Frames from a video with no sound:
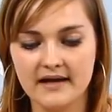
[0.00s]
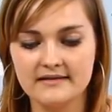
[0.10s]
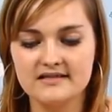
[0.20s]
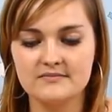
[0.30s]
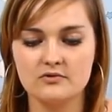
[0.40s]

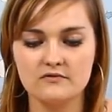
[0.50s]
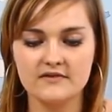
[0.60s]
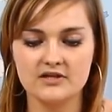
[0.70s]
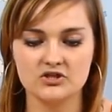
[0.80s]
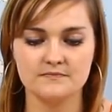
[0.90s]
mechanizmy
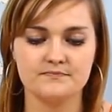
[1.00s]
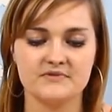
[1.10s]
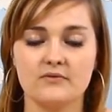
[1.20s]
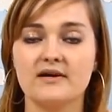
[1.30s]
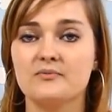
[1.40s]
również
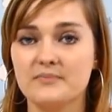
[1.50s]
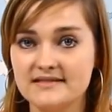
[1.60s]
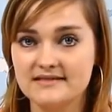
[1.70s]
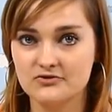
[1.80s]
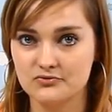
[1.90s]
działają
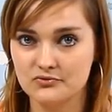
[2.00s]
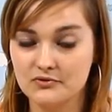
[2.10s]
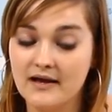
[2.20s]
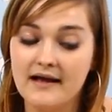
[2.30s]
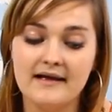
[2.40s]
bez
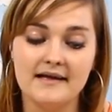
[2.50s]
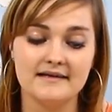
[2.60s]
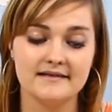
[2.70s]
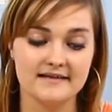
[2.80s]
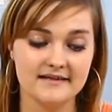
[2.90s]
zarzutu.
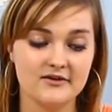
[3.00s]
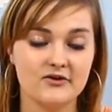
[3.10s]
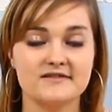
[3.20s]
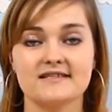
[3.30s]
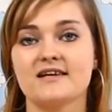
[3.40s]

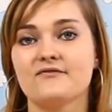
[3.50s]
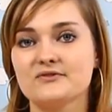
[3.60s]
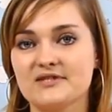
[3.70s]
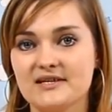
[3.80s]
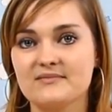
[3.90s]
Dlatego zestaw
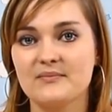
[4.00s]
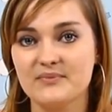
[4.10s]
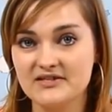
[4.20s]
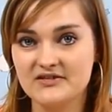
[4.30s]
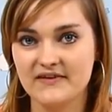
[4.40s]
oceniam na
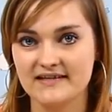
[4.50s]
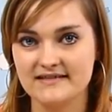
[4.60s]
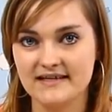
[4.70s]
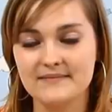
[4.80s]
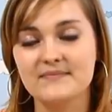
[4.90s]
5
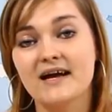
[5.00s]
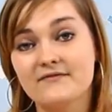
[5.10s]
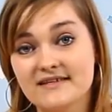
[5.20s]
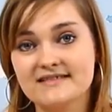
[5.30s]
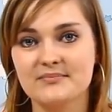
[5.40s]
gwiazdek,
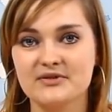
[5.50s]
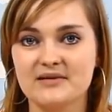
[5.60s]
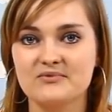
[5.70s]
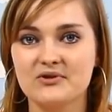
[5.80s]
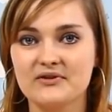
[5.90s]
a Was
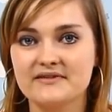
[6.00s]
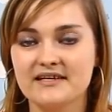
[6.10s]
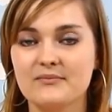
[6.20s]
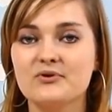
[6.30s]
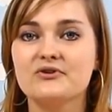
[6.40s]
zapraszam do
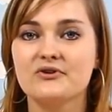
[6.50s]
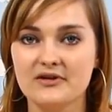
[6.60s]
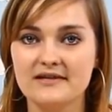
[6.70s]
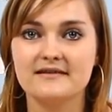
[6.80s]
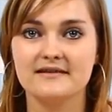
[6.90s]
oglądania moich
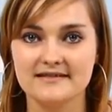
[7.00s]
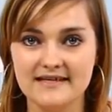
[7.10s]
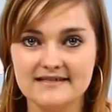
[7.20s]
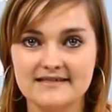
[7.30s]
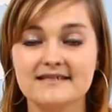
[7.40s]
kolejnych
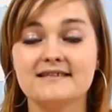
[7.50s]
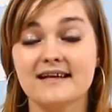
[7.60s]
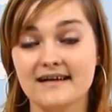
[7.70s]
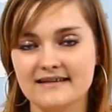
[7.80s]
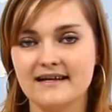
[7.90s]
recenzji
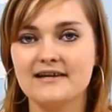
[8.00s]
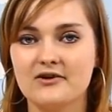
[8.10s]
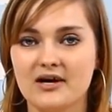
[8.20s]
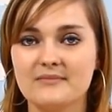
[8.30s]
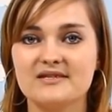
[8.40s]
na kanale
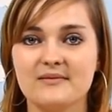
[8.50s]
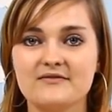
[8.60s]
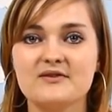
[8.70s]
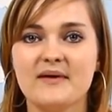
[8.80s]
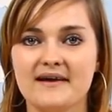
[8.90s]

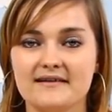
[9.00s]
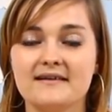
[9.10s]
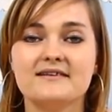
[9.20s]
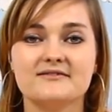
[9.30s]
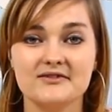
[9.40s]
kochamzabawki.pl.
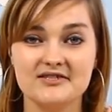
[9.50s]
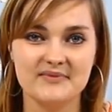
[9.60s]
Do